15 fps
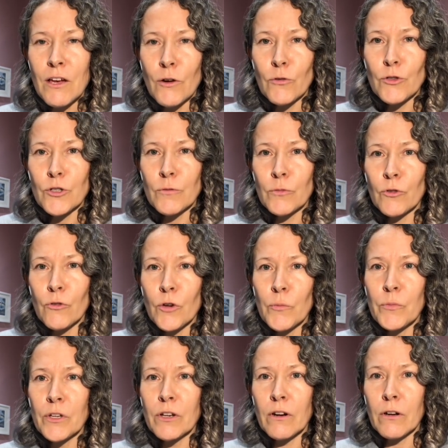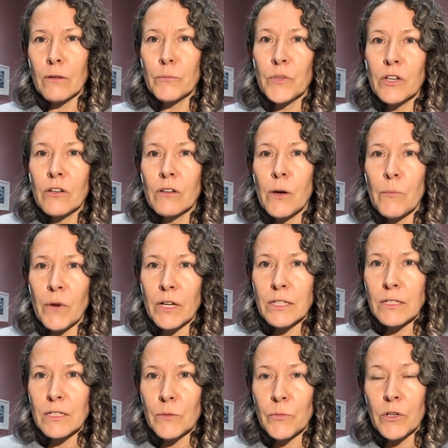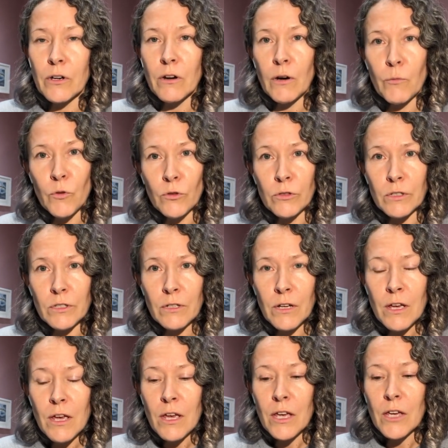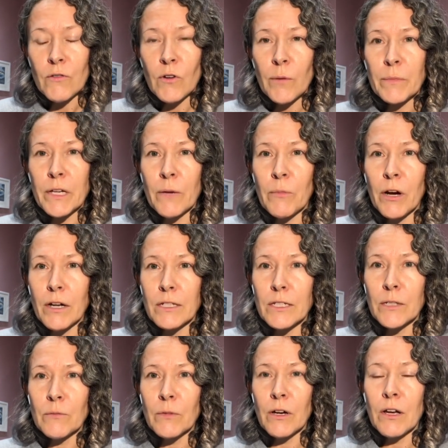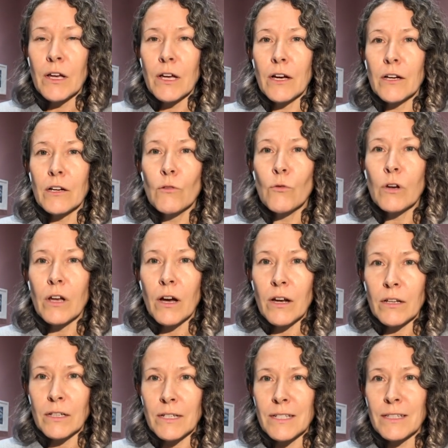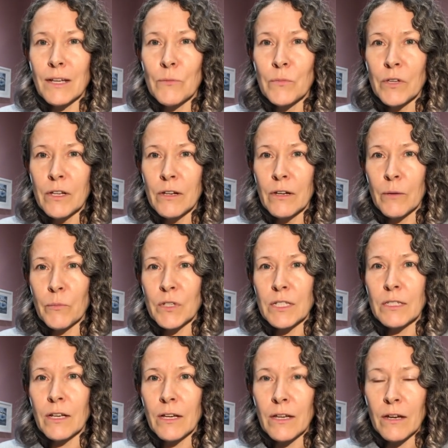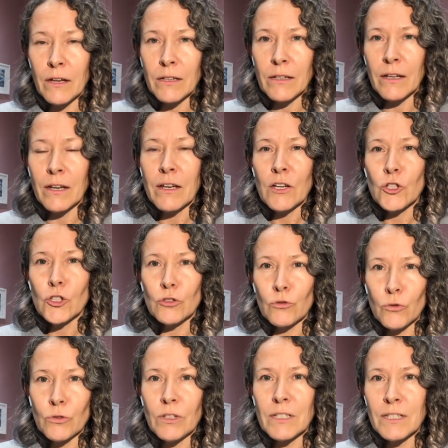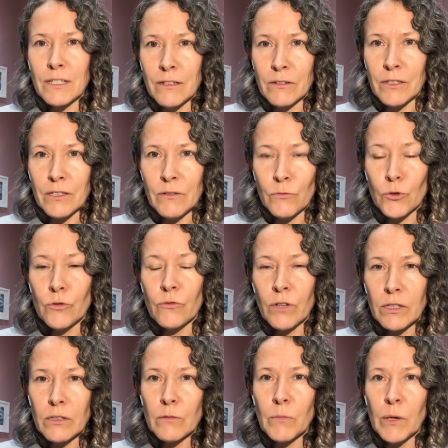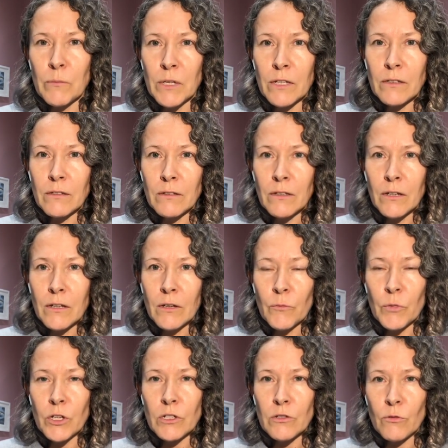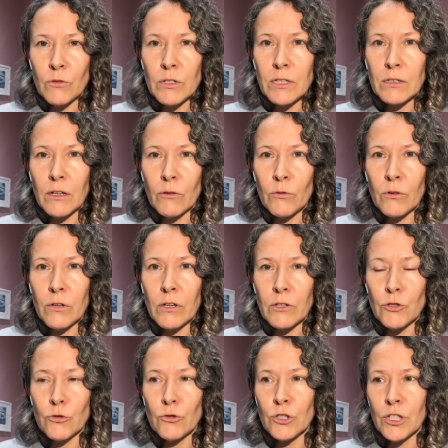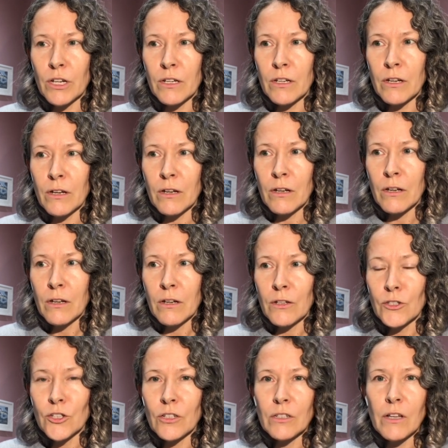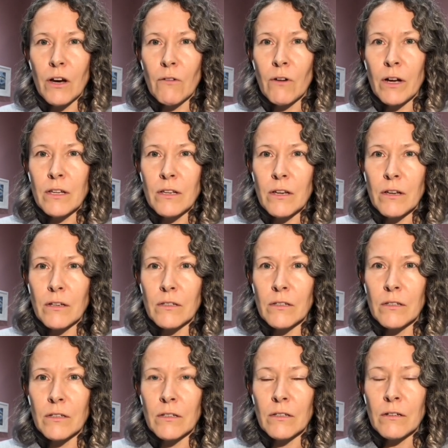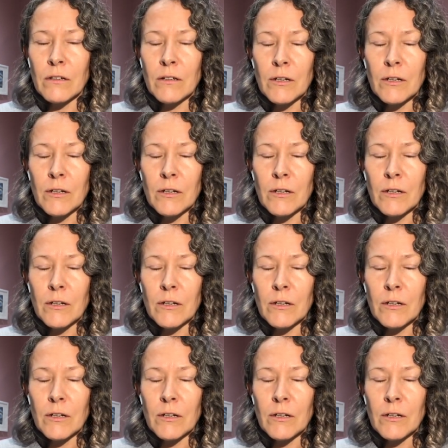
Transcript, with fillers: очень много перелопатить и переработать. И вам необходимо регулярно, стабильно, постоянно что-то делать. Вот в этот момент происходит такое ощущение негодования и